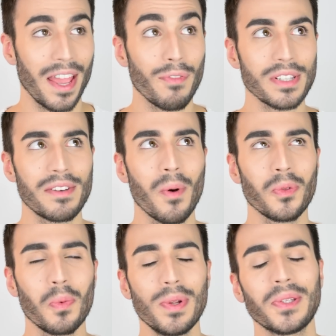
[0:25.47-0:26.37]
Et
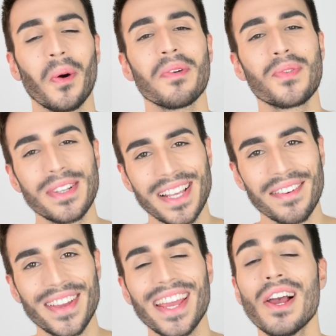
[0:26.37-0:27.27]
forcément, depuis le temps, vous le
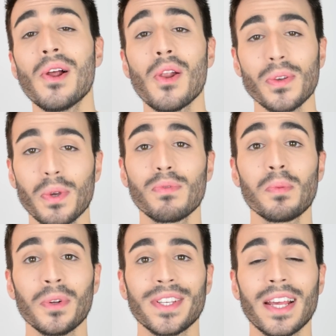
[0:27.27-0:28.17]
savez, lorsque vous
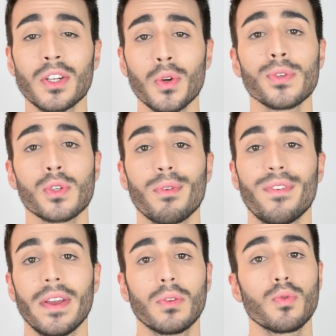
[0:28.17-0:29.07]
me demandez quelque chose, je
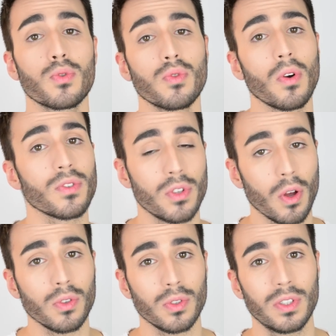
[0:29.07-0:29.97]
fais toujours en
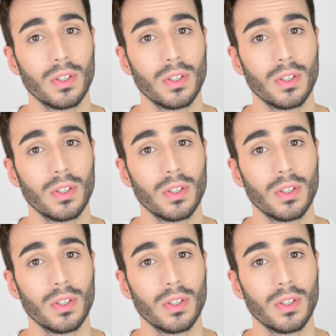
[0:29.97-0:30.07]
sorte